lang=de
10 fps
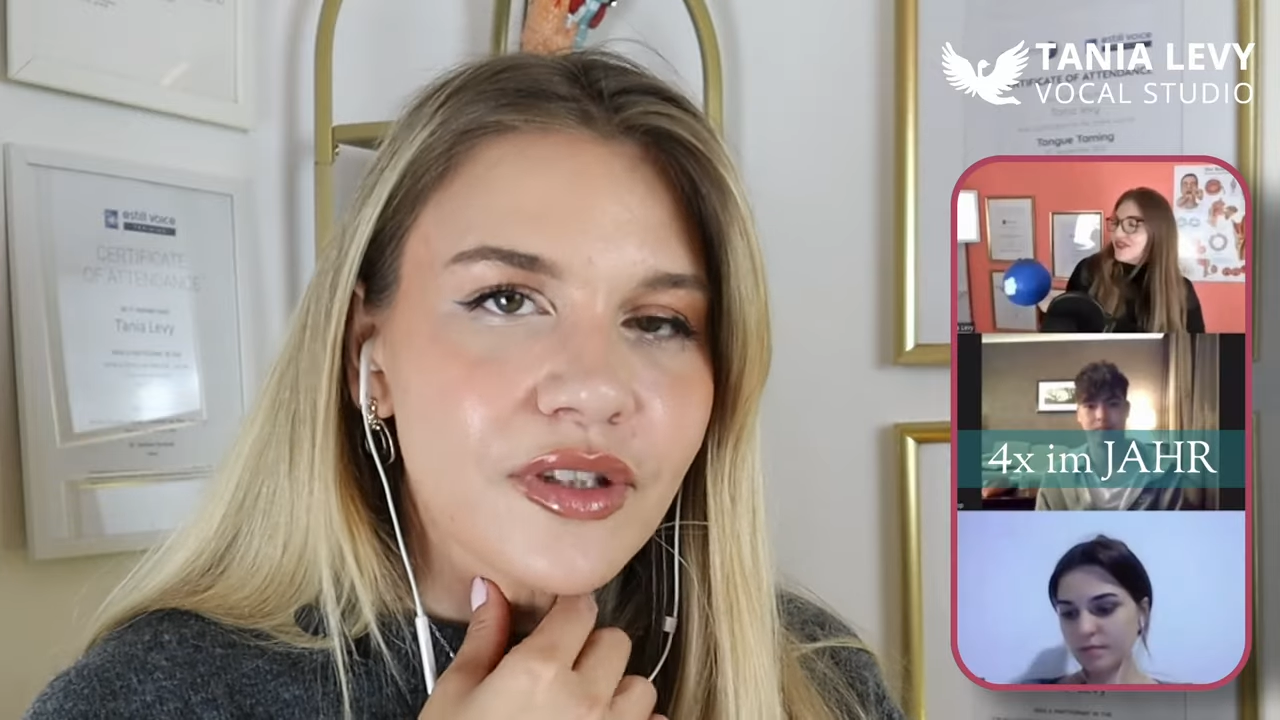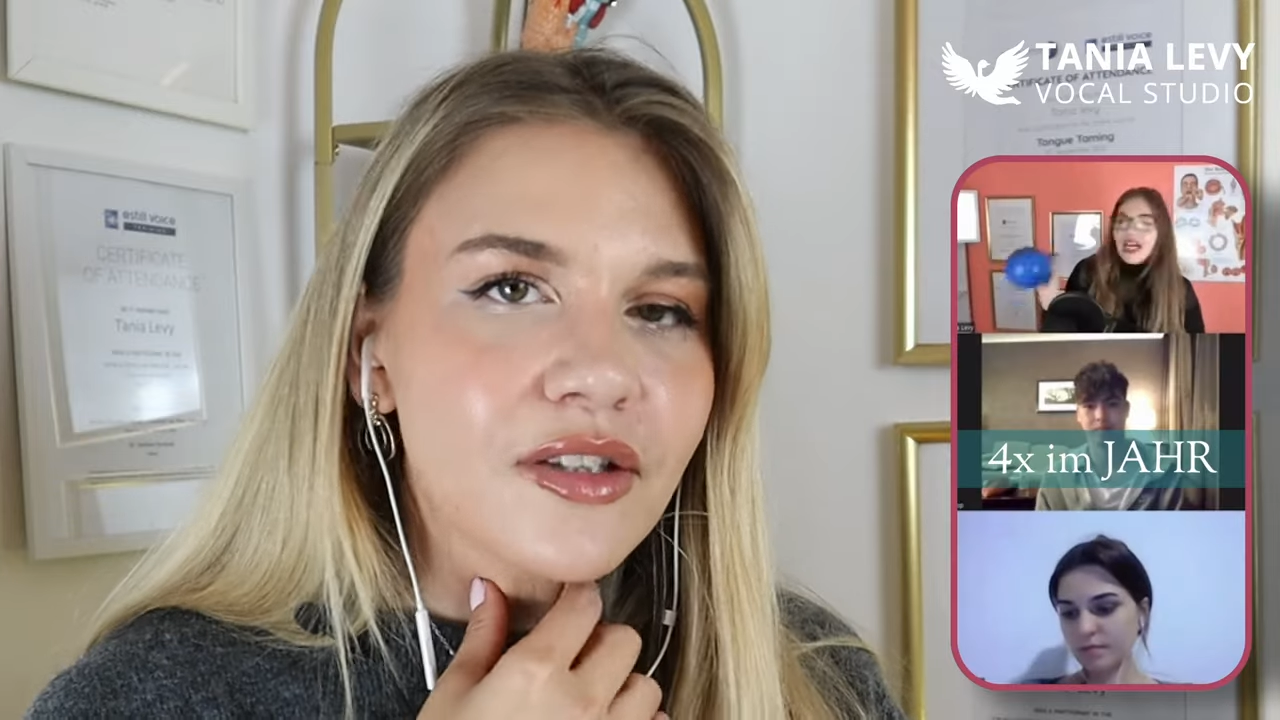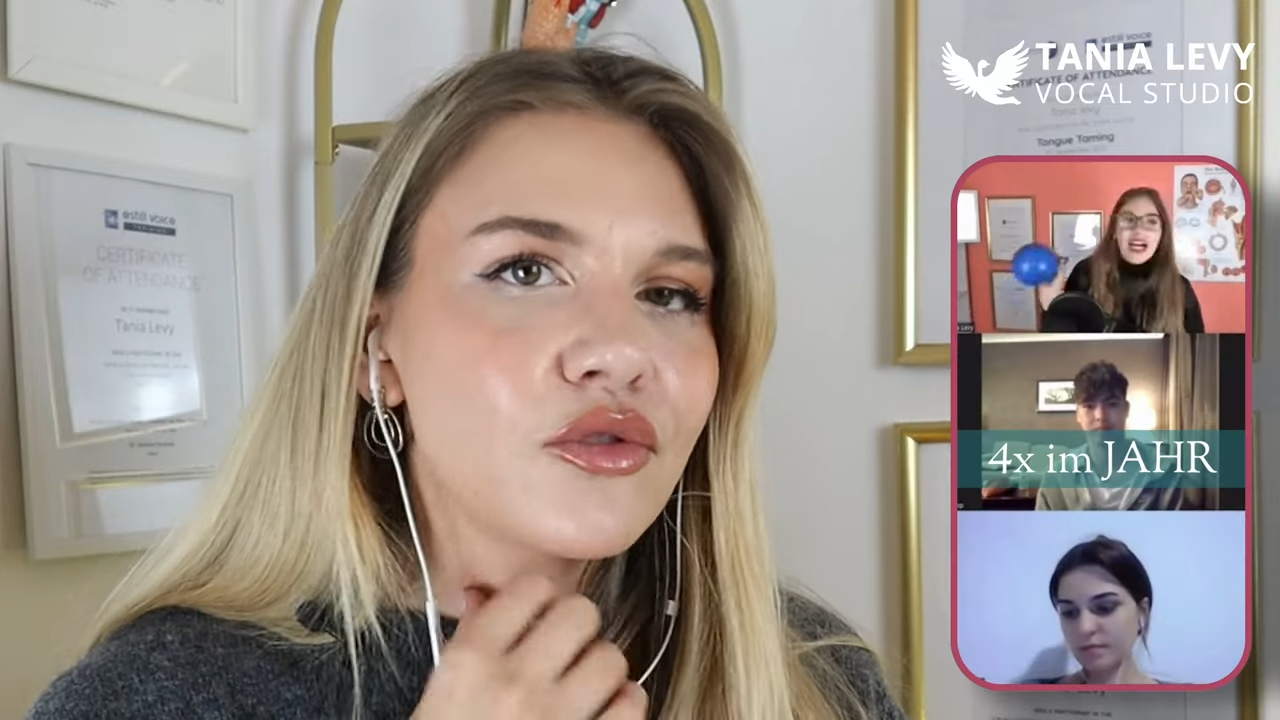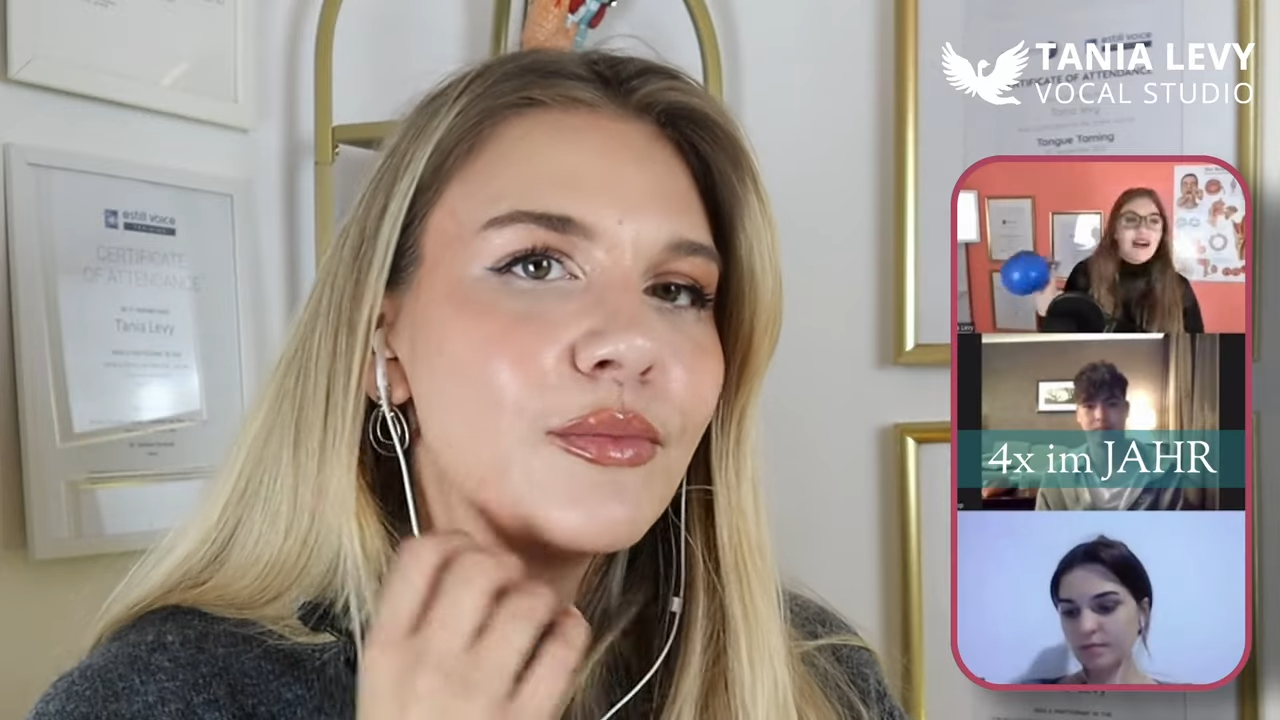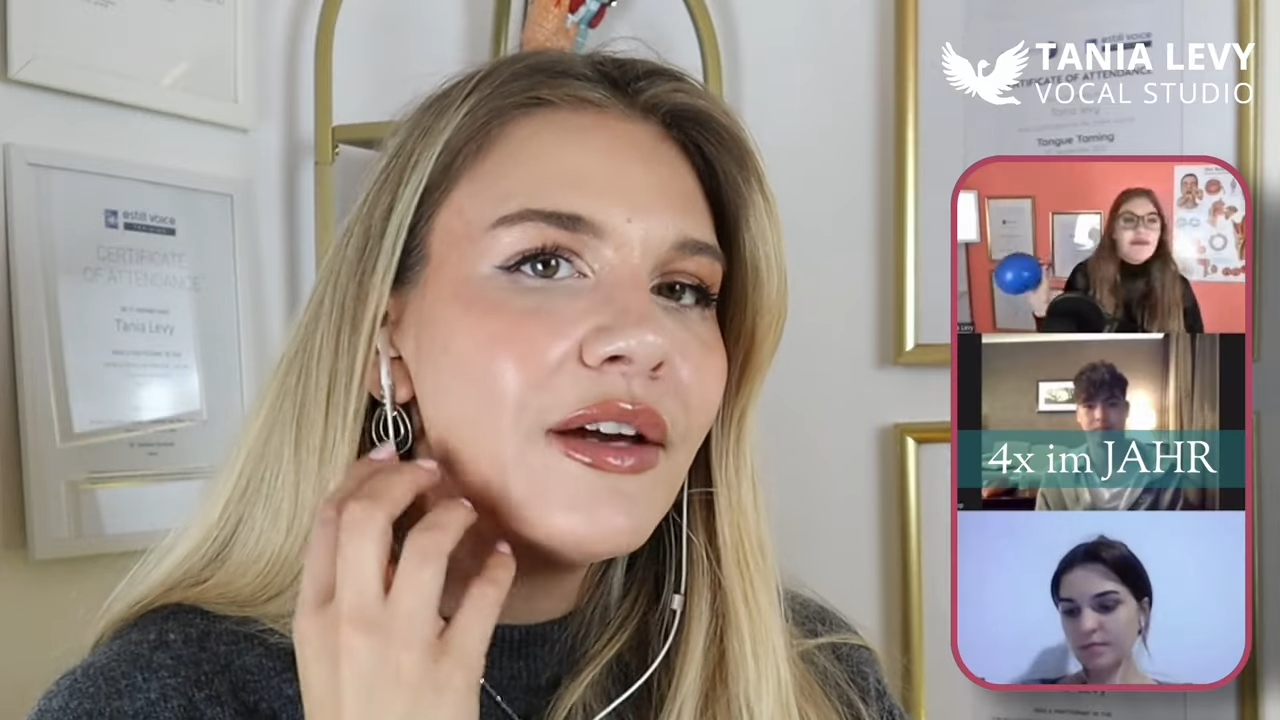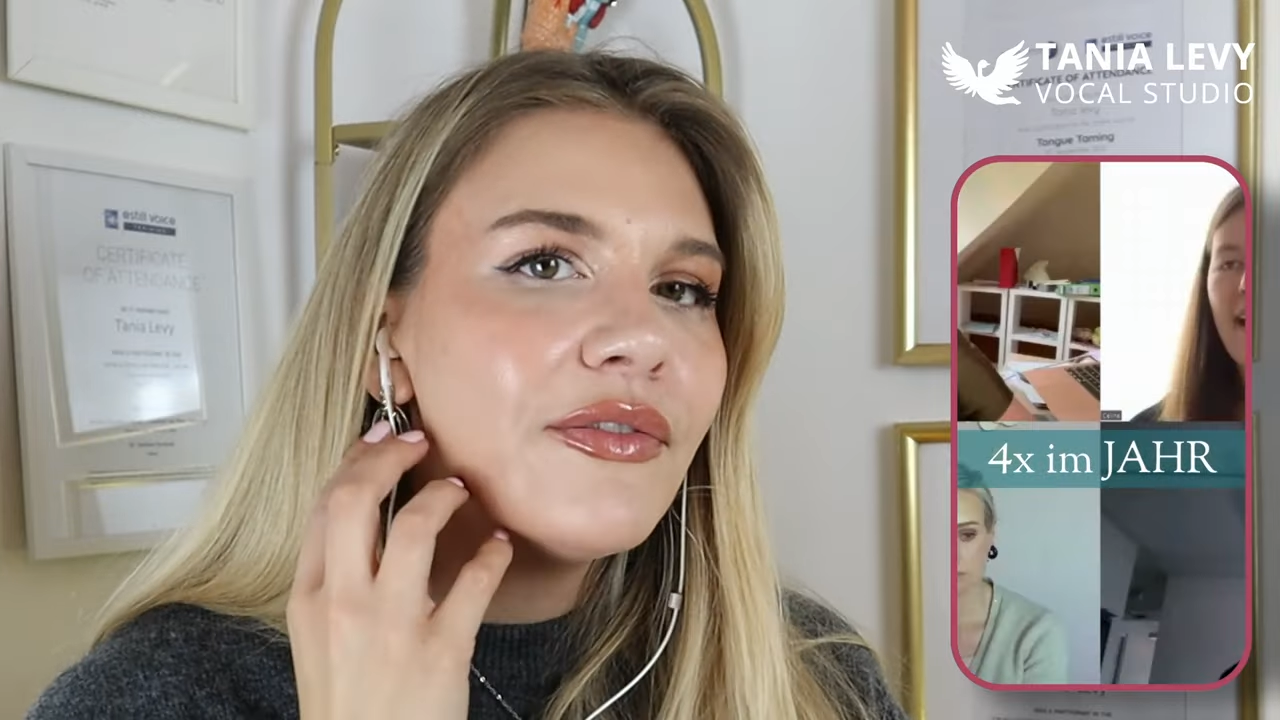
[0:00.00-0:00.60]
Desto mehr